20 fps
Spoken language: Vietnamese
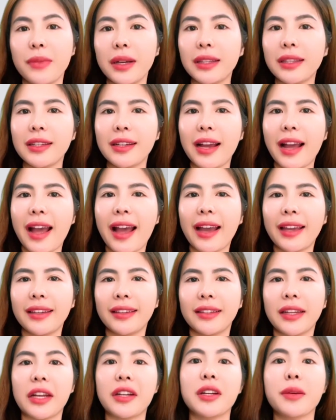Bước thứ hai
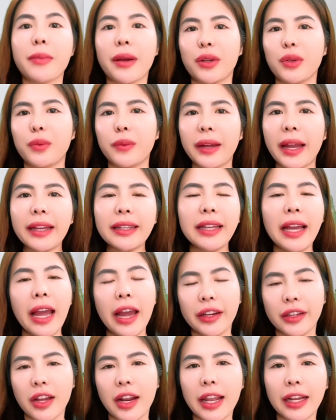để rửa mặt đúng cách
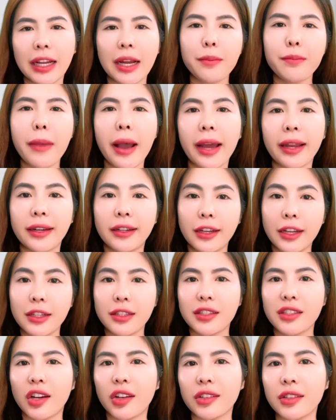đó là các bạn
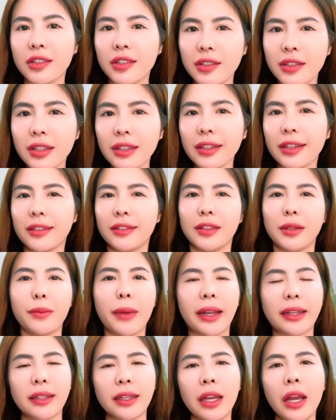nên chọn nước để rửa
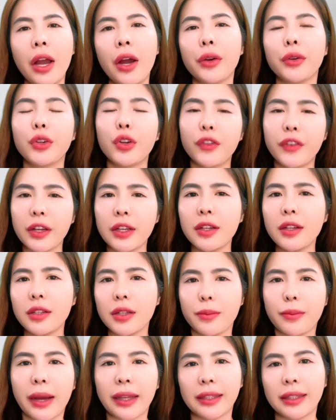mặt. Đối với nước
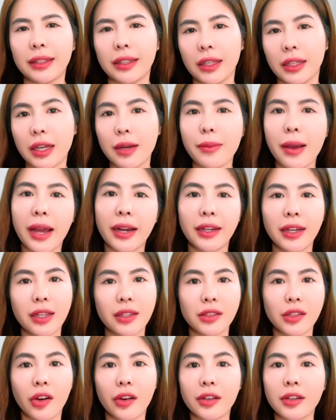rửa mặt thì các bạn
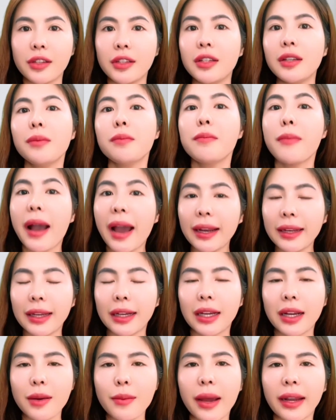nên chọn nước mát
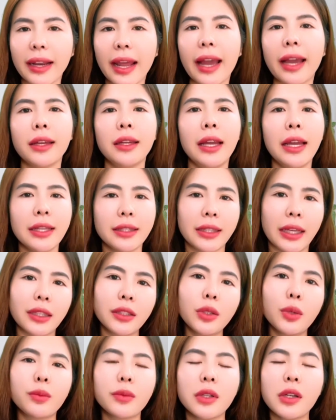ha các bạn ha,
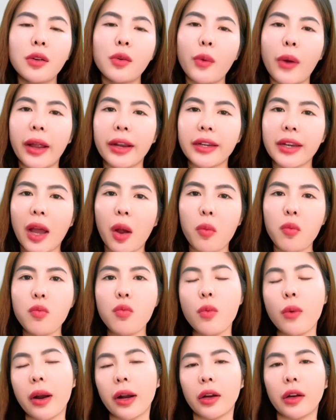tránh dùng nước quá
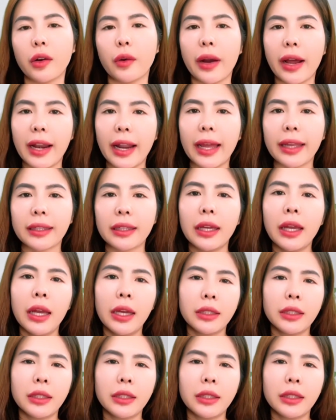nóng hoặc quá lạnh.